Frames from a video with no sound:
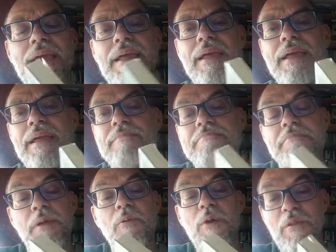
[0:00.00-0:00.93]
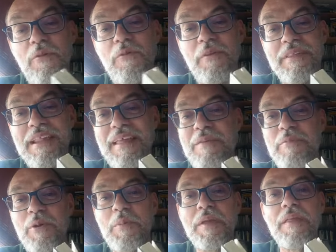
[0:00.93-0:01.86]
que igual no dice nada,
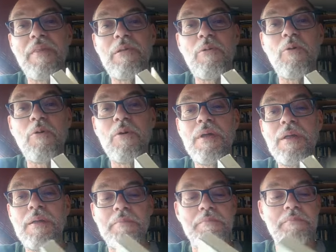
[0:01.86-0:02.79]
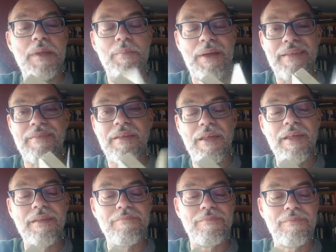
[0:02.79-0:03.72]
pero a mí desde luego me
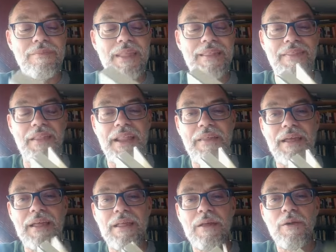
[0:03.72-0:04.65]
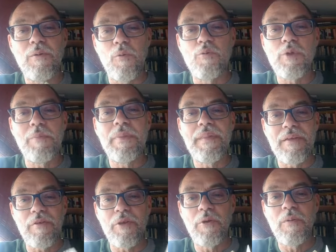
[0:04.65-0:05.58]
parece de entrada una
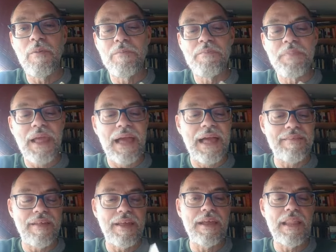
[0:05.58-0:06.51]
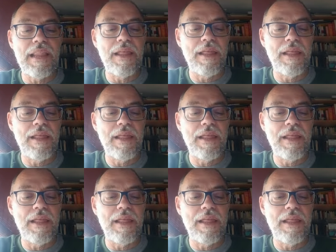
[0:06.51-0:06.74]
invitación a seguir